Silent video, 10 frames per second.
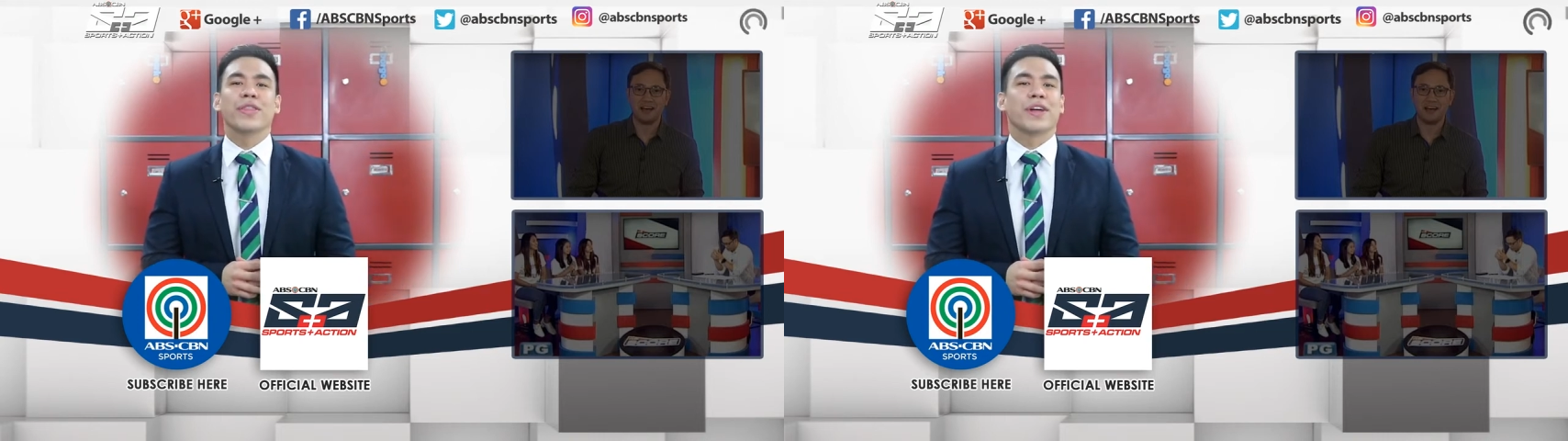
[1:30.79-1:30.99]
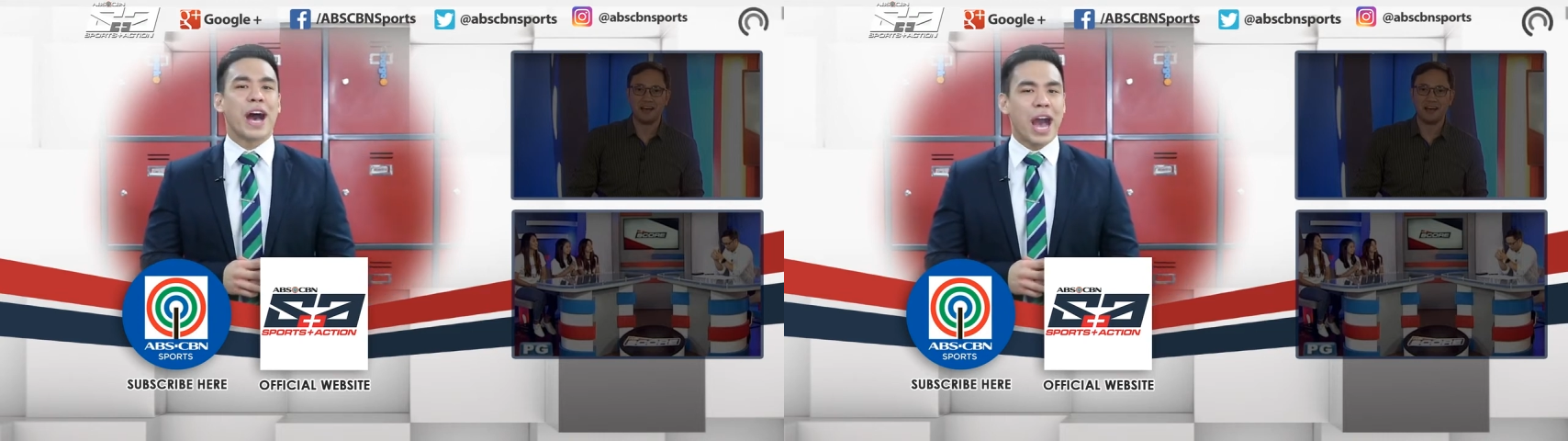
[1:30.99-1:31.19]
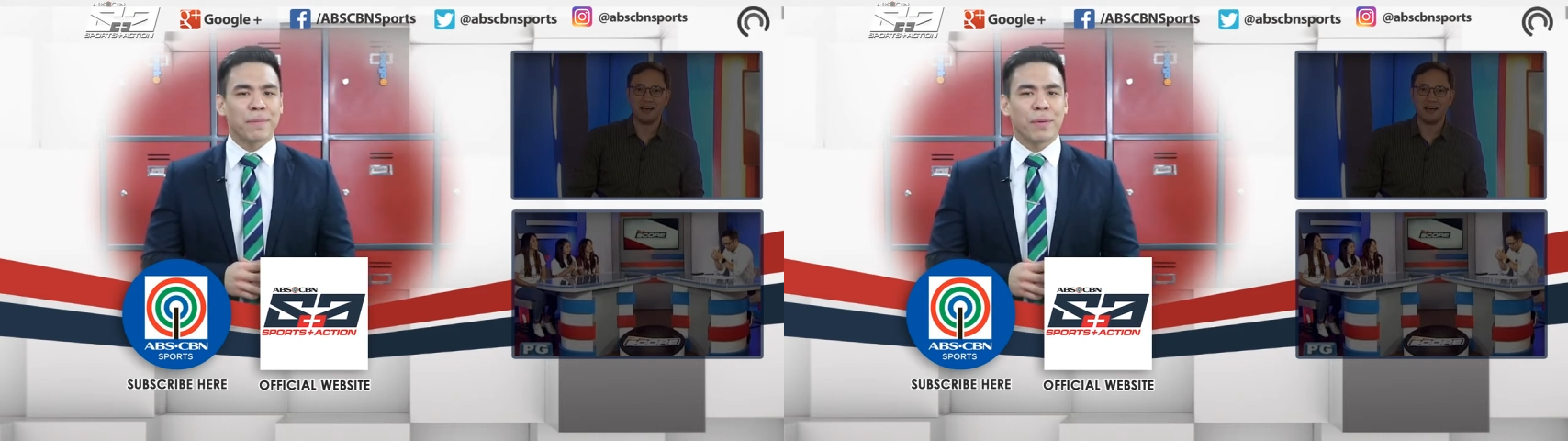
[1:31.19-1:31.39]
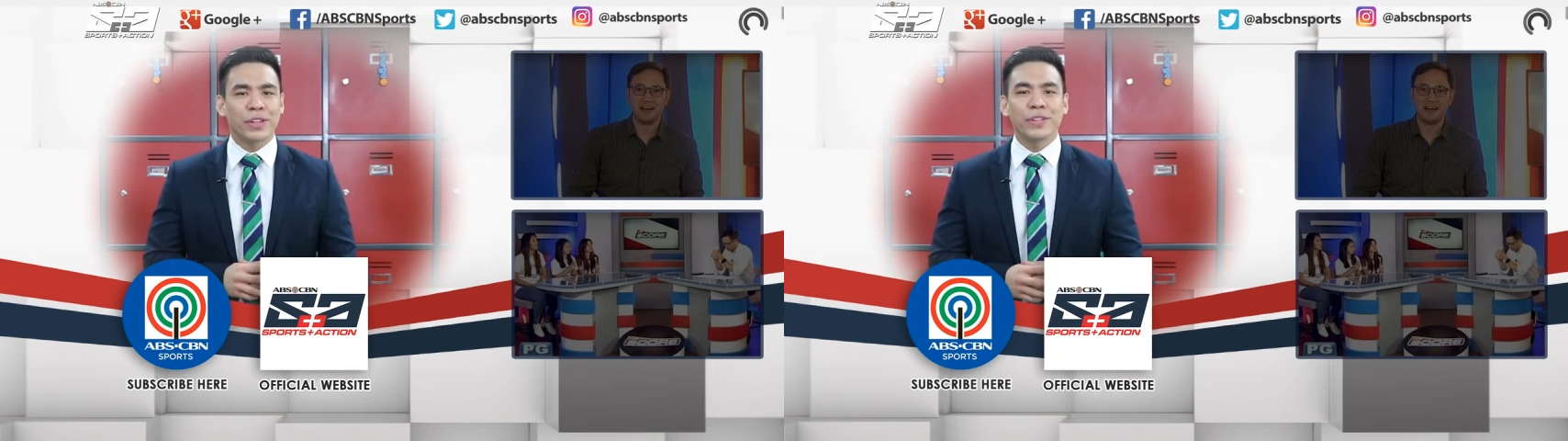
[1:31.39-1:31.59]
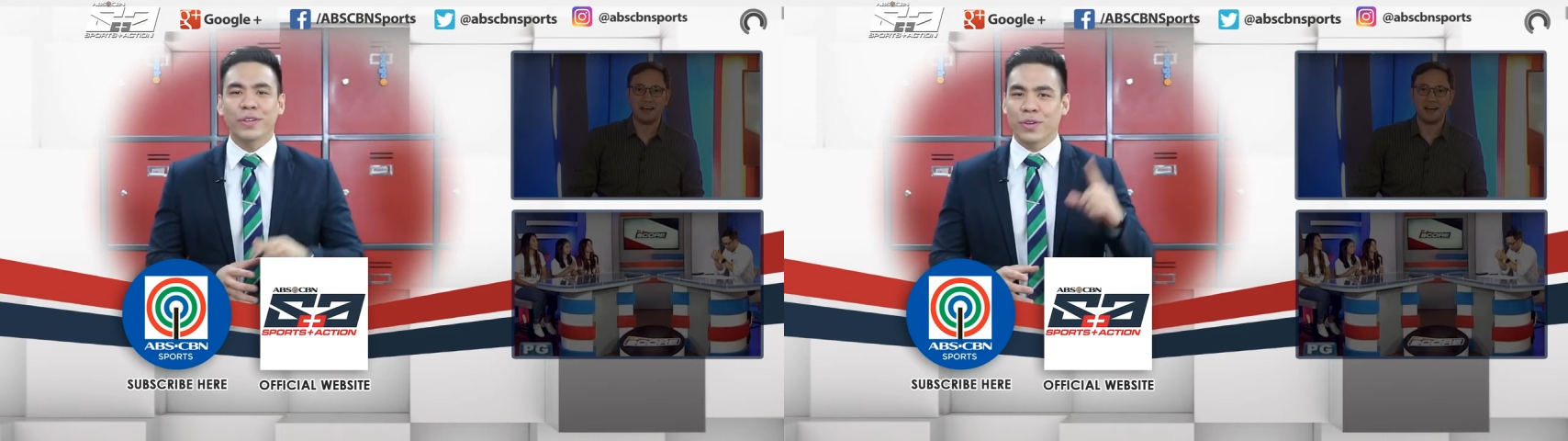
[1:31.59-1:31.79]
on the I
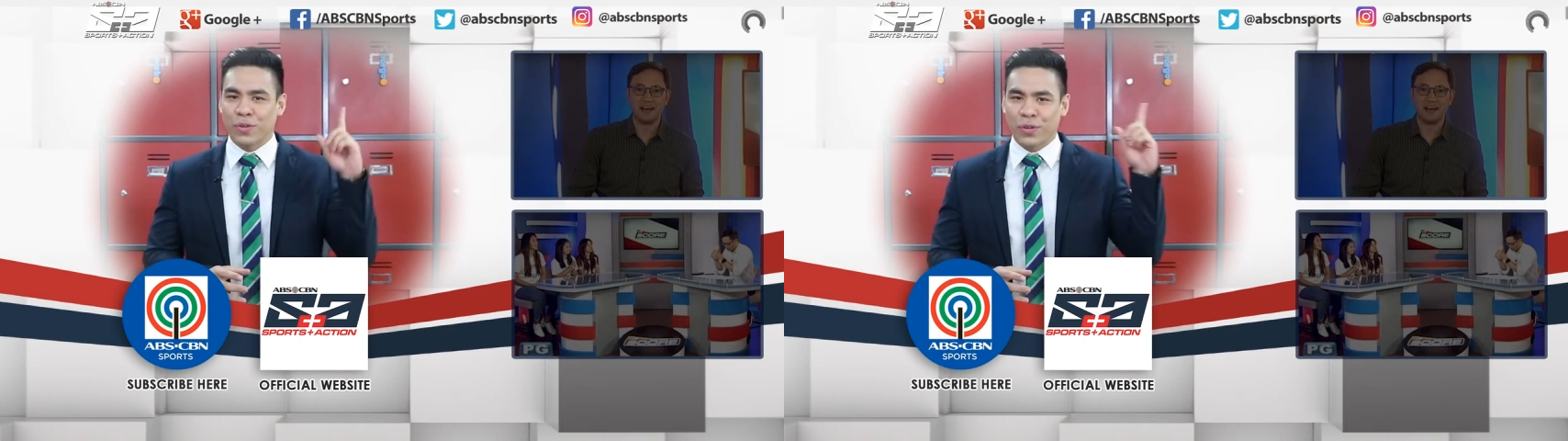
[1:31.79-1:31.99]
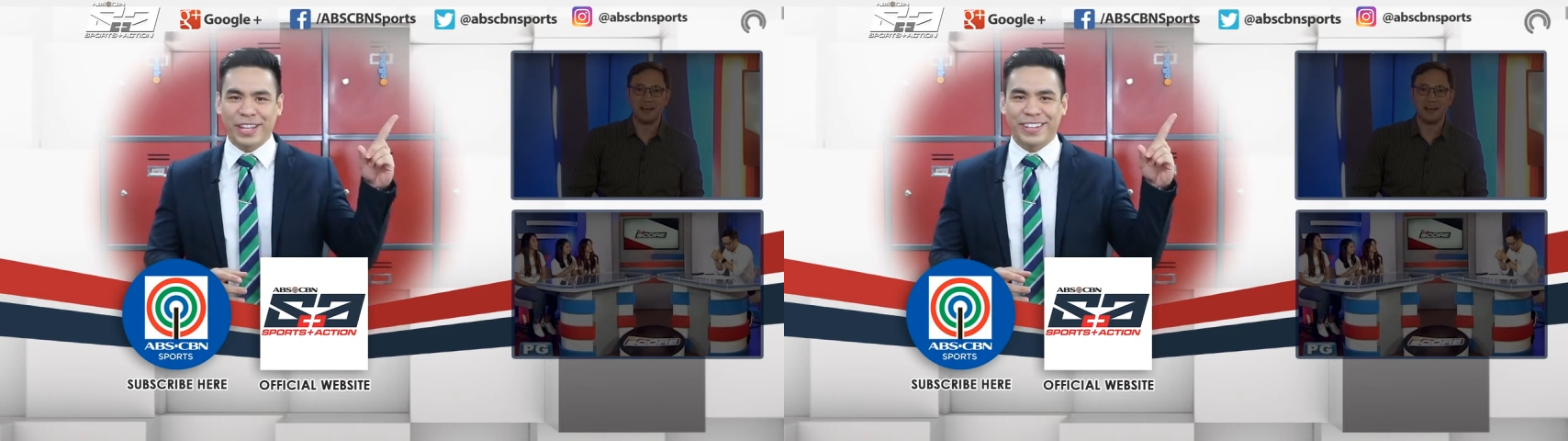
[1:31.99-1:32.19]
button right